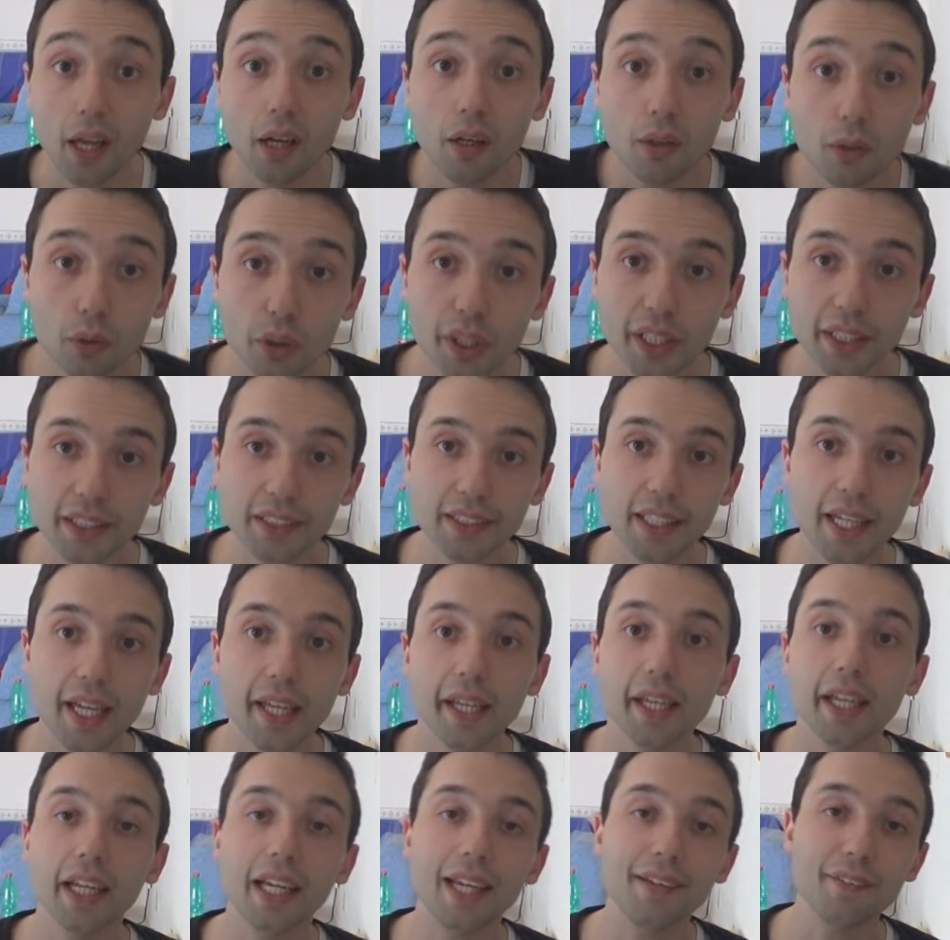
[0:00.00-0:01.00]
una
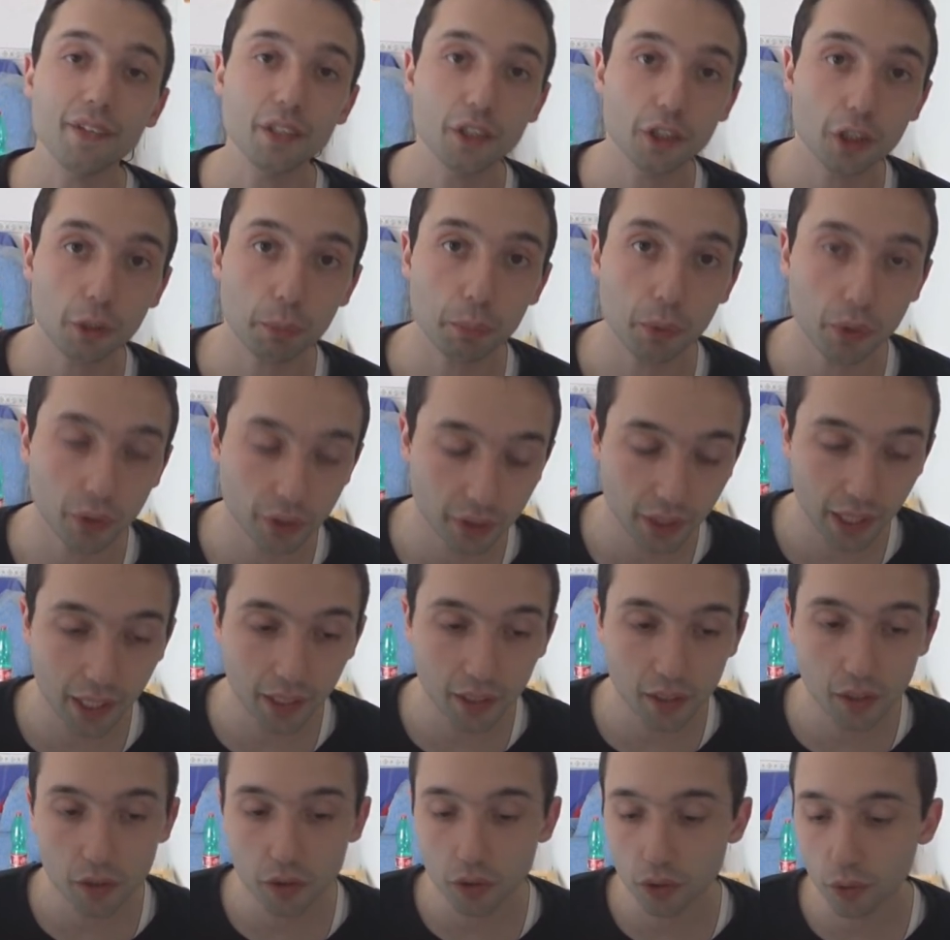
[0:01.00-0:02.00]
serie che vi sto
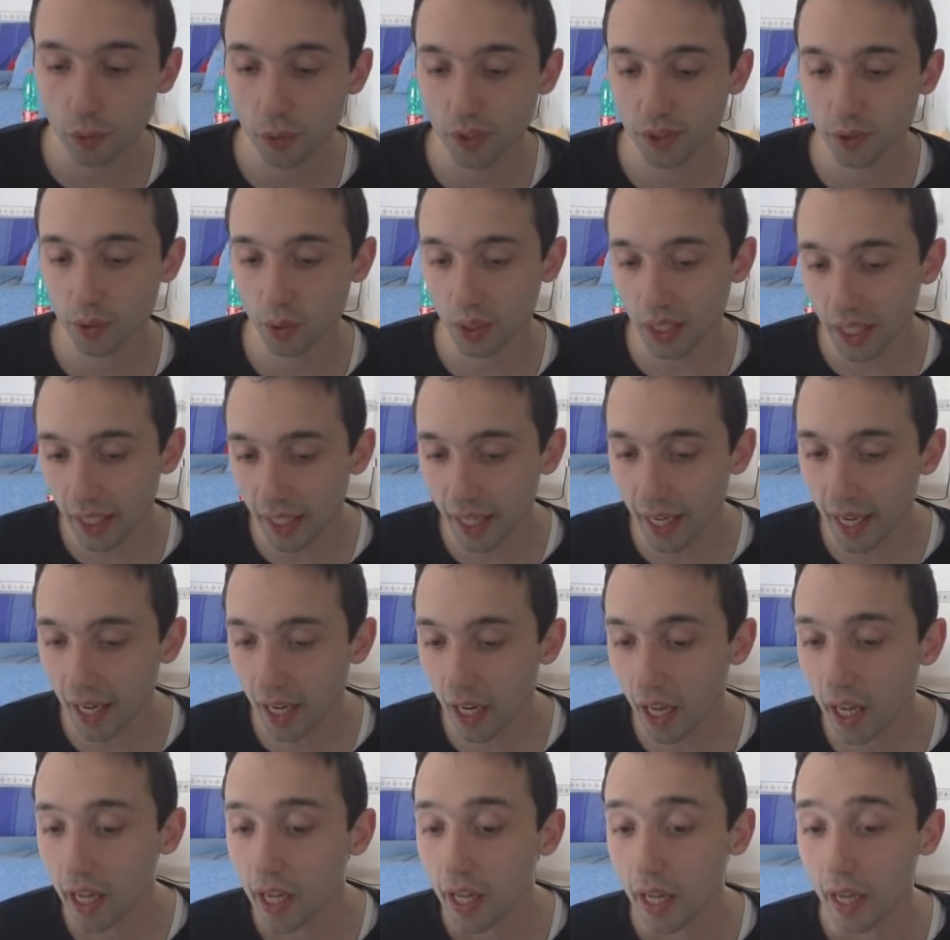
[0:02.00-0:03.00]
portando su questo
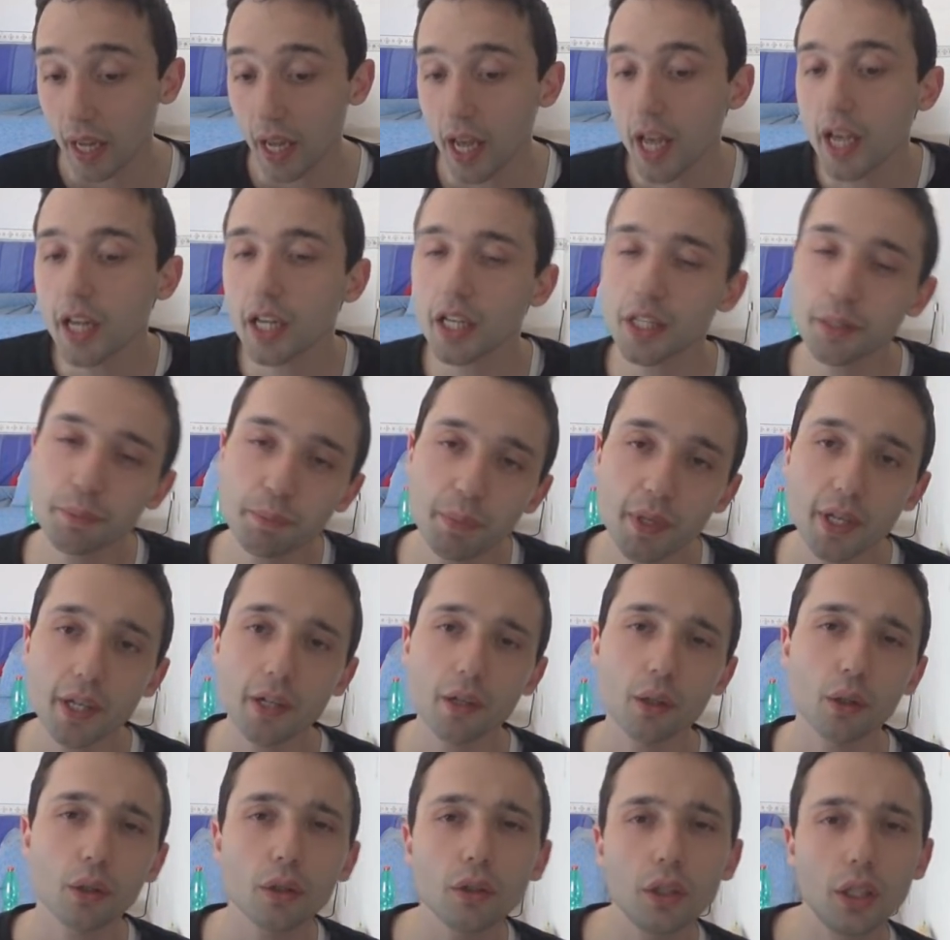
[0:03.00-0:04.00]
canale e che
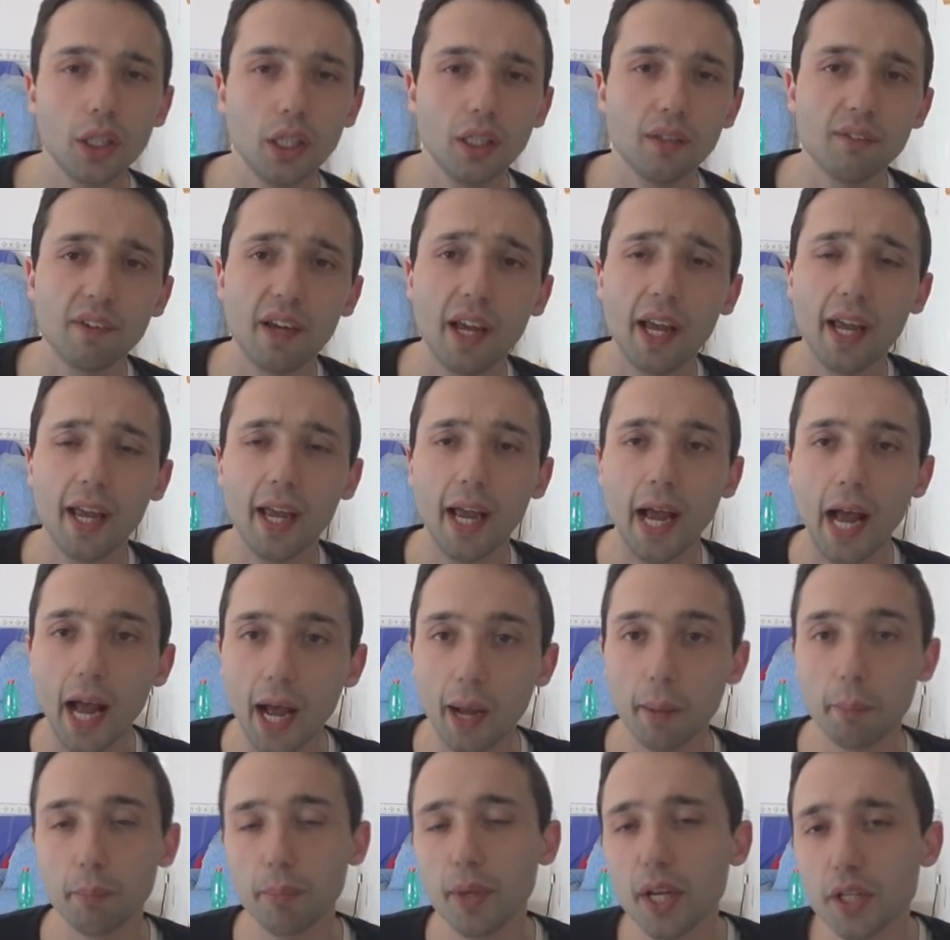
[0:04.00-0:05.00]
spero continui
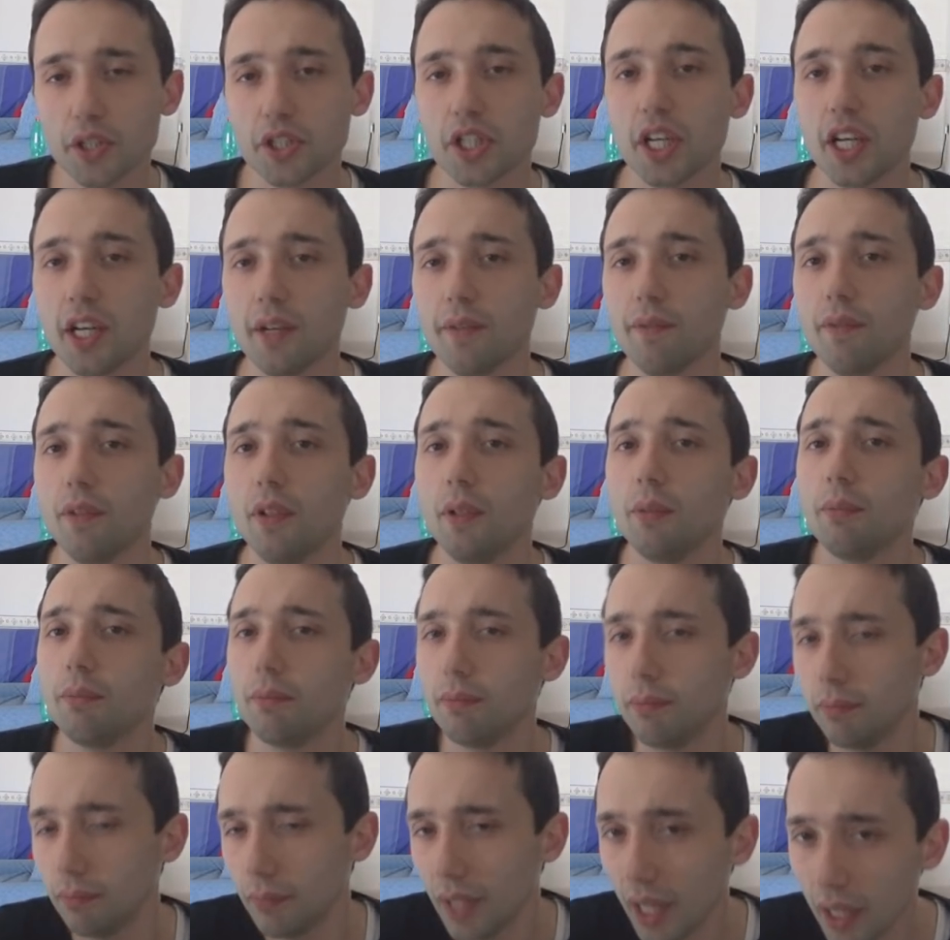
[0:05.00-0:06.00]
a
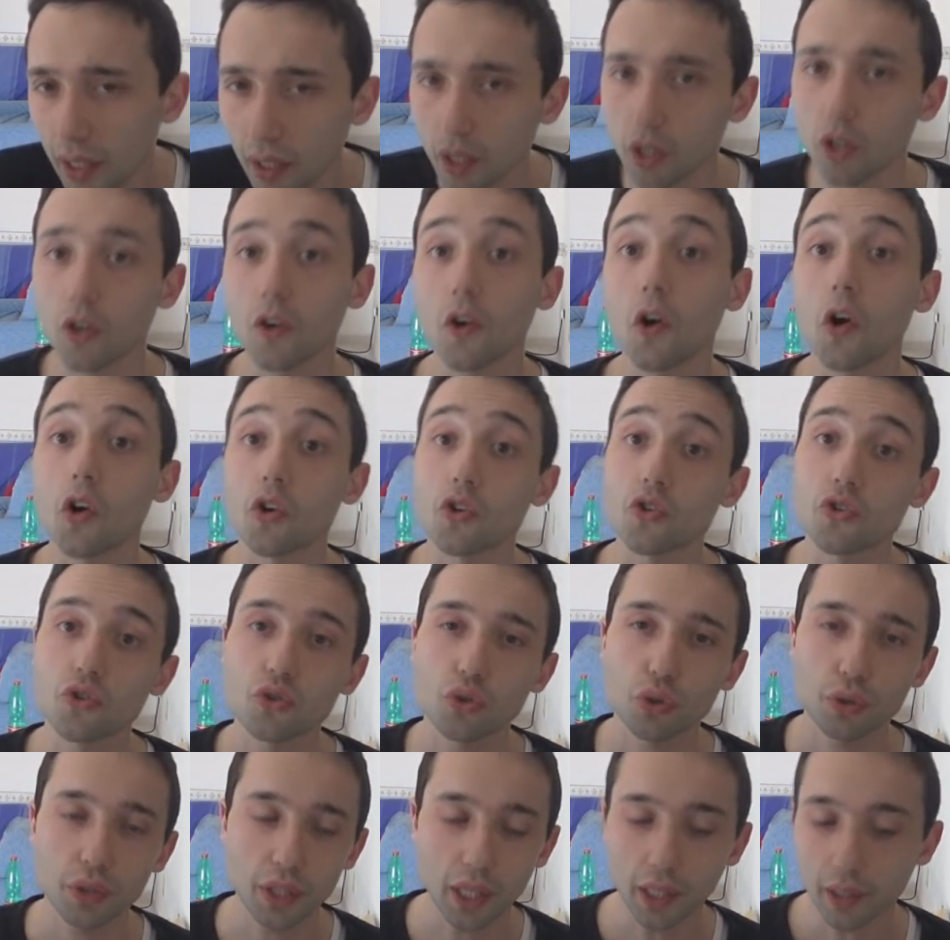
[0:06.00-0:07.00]
piacervi nel
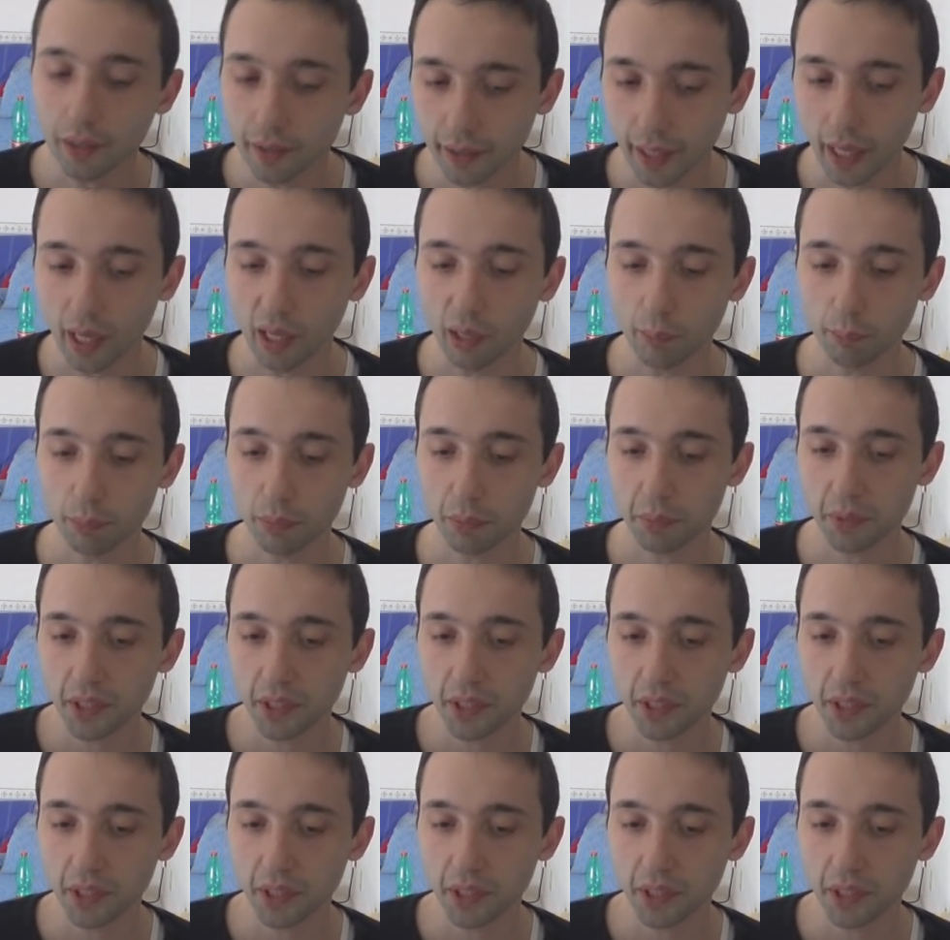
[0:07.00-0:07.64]
corso del tempo,